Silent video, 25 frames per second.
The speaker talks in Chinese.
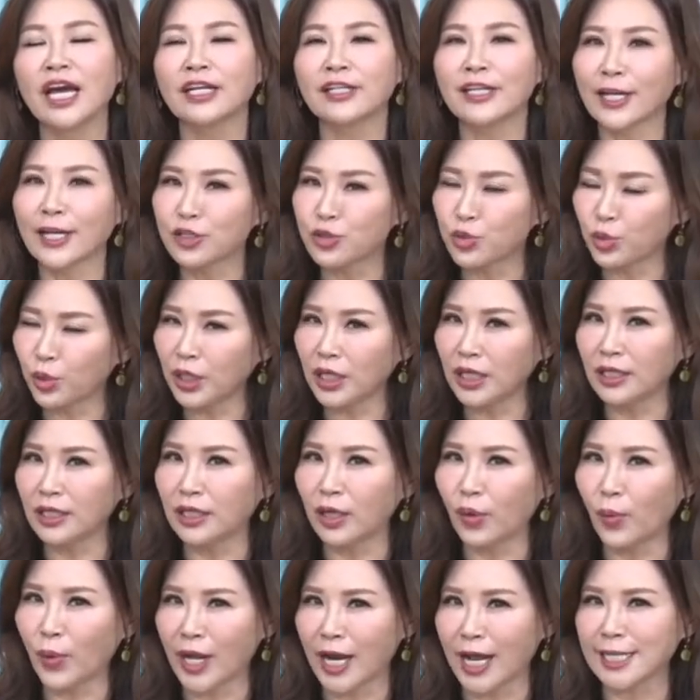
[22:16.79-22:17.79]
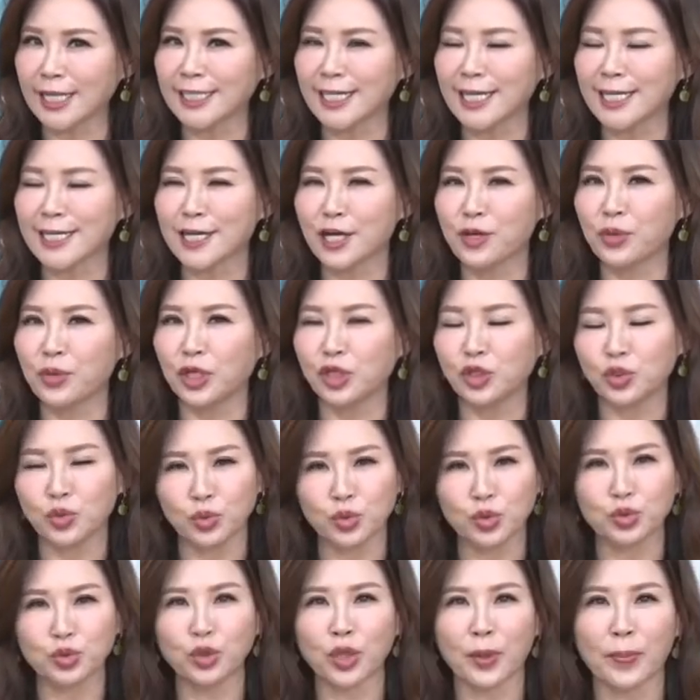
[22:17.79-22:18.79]
那所以呢，未来这一个月
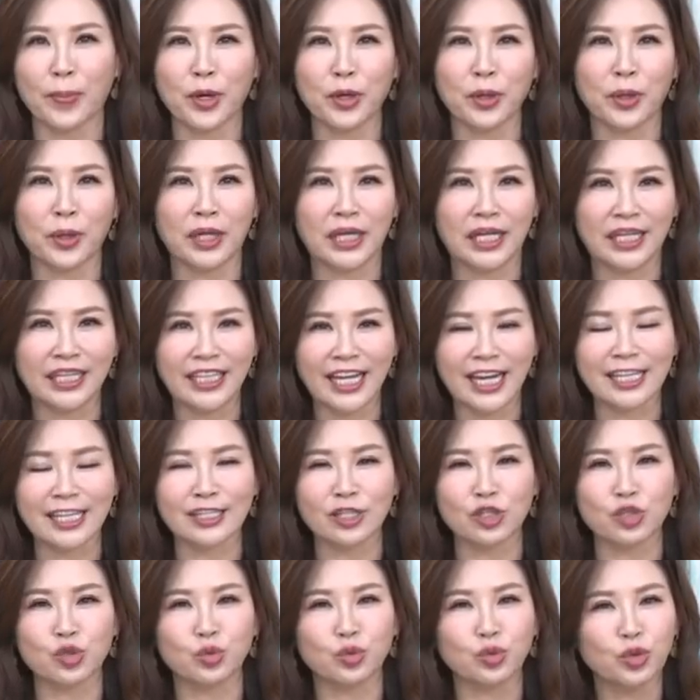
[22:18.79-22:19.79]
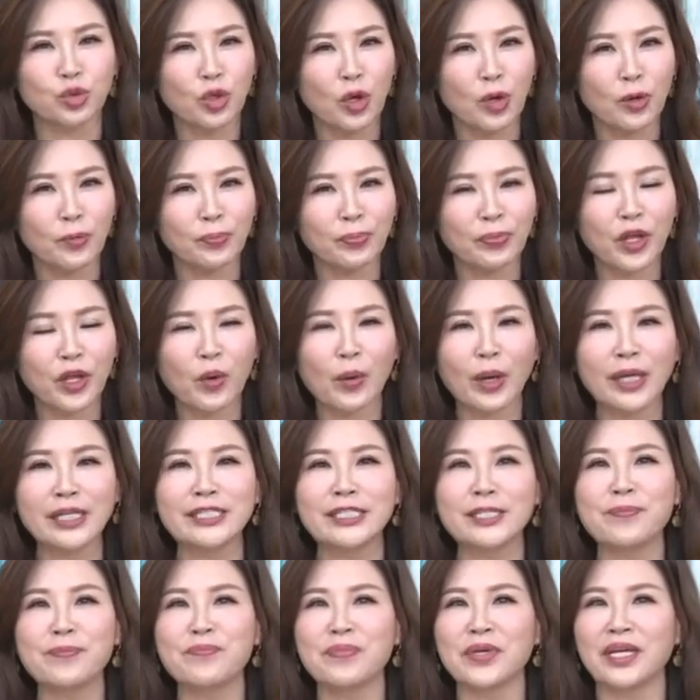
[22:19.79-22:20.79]
属猪的朋友，你一定要主动关
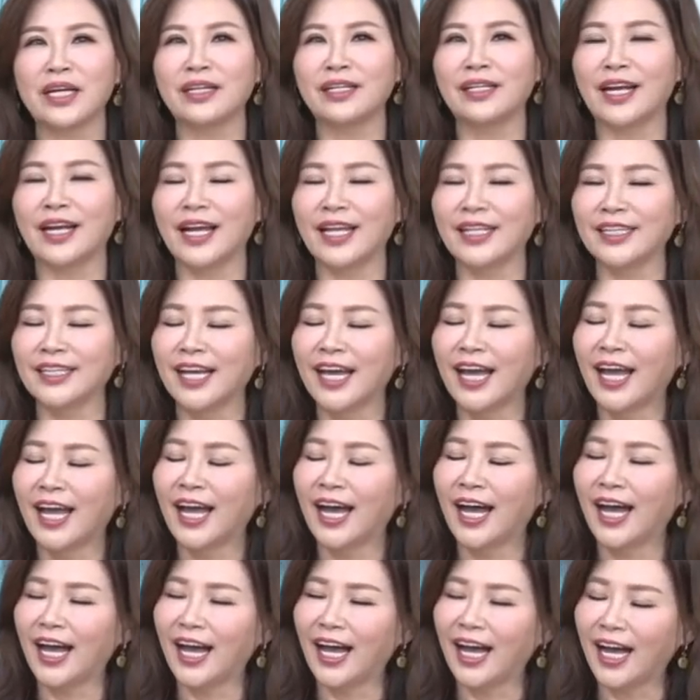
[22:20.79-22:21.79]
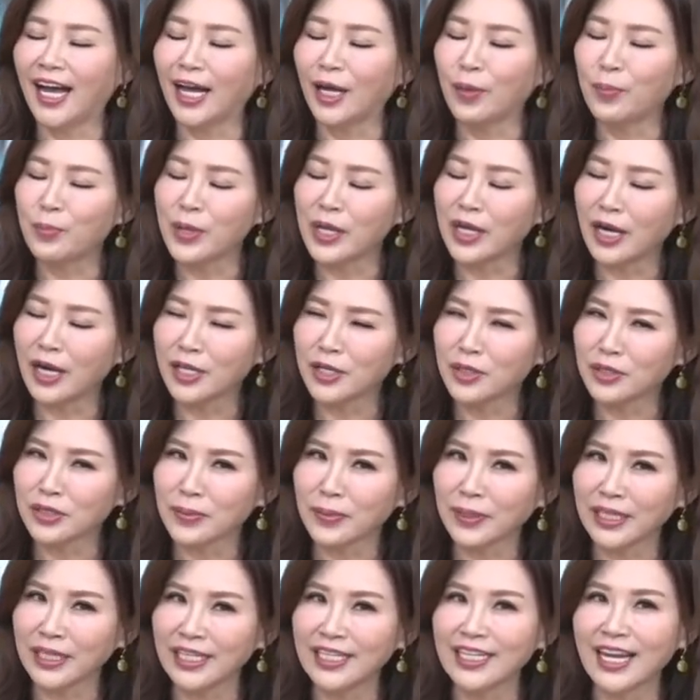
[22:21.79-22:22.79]
心别人啊、呃，别人有什
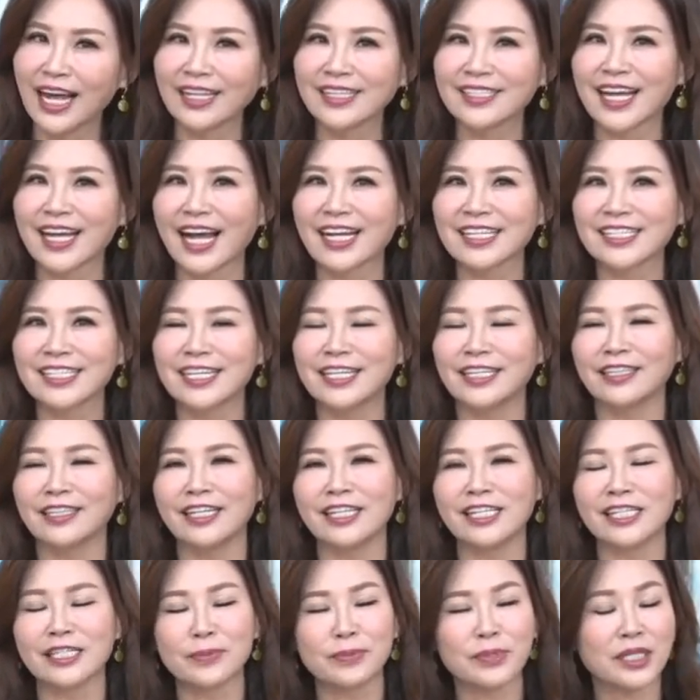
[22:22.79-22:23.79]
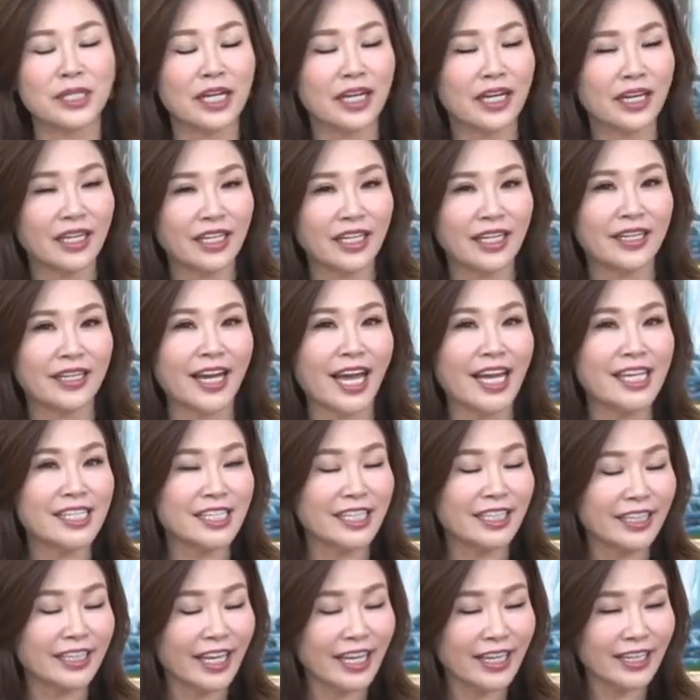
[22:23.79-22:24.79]
么疑难杂症，你是不是可以耐
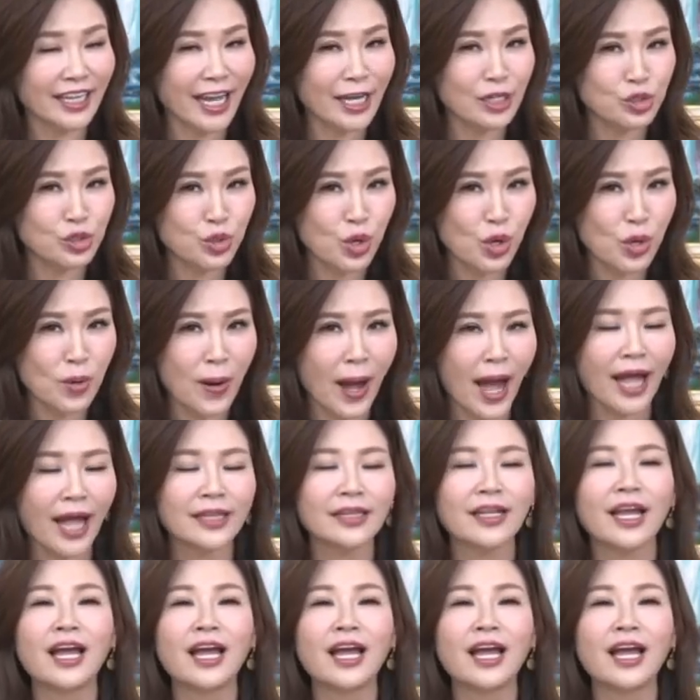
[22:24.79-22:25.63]
心听他说完，